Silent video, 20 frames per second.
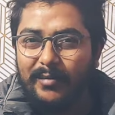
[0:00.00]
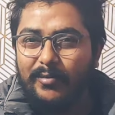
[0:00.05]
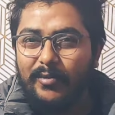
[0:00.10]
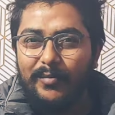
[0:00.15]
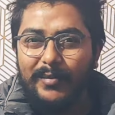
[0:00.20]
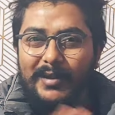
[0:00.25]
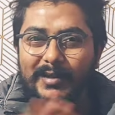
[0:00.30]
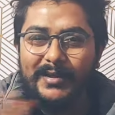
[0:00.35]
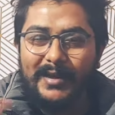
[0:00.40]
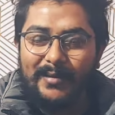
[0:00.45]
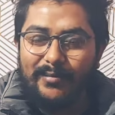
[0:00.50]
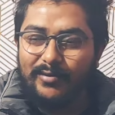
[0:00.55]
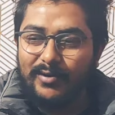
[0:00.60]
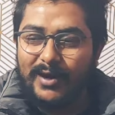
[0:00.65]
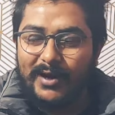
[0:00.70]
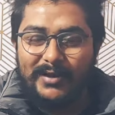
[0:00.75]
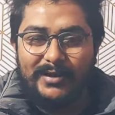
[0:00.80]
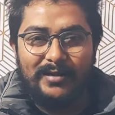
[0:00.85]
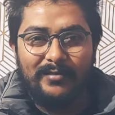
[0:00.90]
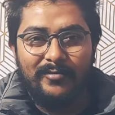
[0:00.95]
आपको मिलता है
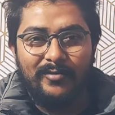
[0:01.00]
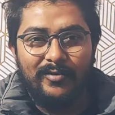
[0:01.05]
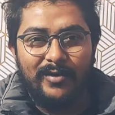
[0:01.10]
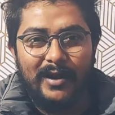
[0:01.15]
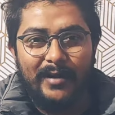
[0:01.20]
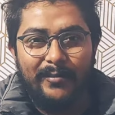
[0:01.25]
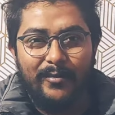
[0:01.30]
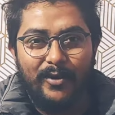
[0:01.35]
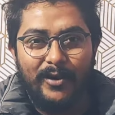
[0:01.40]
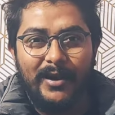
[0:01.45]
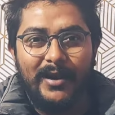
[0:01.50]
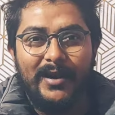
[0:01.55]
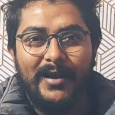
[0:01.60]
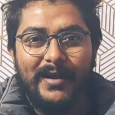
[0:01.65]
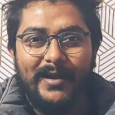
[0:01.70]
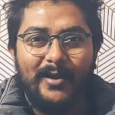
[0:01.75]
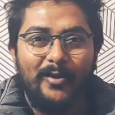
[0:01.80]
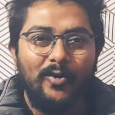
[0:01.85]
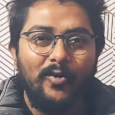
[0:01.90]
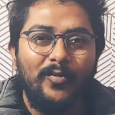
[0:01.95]
पूरा एकदम वो लैम्बोर्गिनी
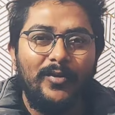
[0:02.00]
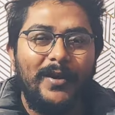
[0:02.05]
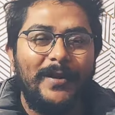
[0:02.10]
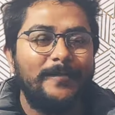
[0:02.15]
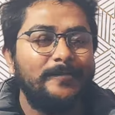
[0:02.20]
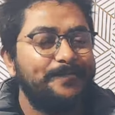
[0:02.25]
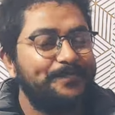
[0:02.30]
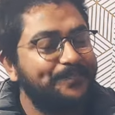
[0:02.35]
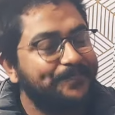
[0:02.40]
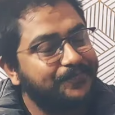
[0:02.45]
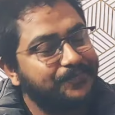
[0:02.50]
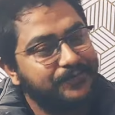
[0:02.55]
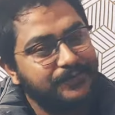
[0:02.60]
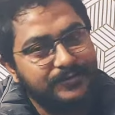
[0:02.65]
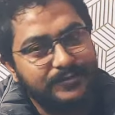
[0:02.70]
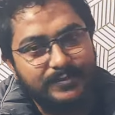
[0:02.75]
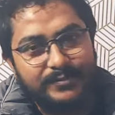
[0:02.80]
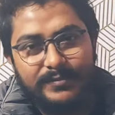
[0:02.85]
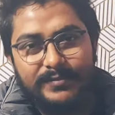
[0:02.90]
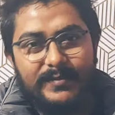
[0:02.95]
लेके घूम रहा
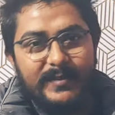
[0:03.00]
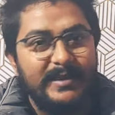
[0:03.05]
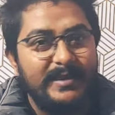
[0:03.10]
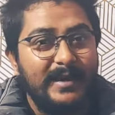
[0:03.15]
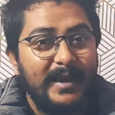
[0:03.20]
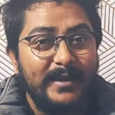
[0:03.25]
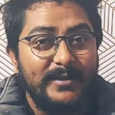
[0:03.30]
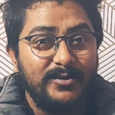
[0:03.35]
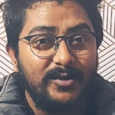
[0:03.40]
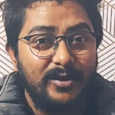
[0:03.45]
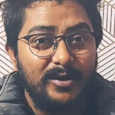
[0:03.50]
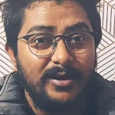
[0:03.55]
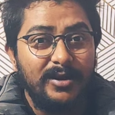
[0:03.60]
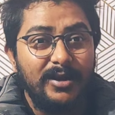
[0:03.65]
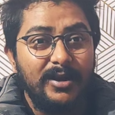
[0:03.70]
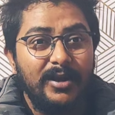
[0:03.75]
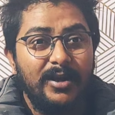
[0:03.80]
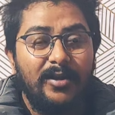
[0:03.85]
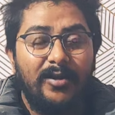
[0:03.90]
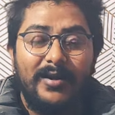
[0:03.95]
है डैट्स ऑल
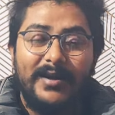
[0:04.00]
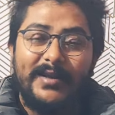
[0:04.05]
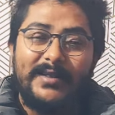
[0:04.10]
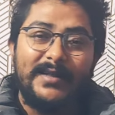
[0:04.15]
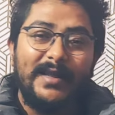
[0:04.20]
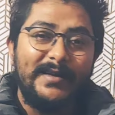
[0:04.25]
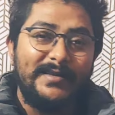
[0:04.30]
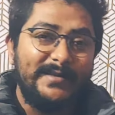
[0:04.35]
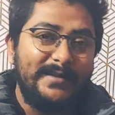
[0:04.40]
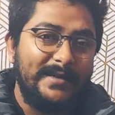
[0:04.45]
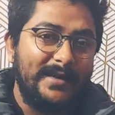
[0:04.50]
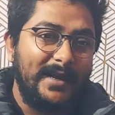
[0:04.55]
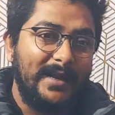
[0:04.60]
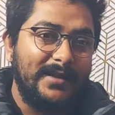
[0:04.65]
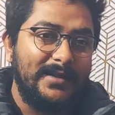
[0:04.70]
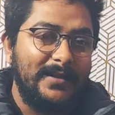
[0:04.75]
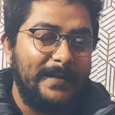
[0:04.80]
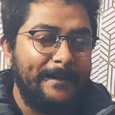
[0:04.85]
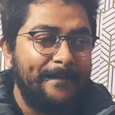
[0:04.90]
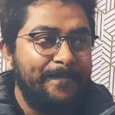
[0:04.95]
इतना ईजी
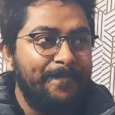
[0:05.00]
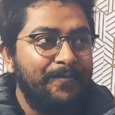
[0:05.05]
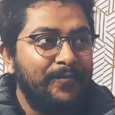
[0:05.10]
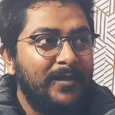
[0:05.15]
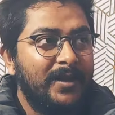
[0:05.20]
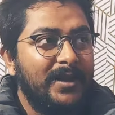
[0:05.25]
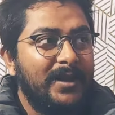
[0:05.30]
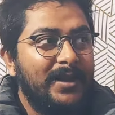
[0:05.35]
दिखाता है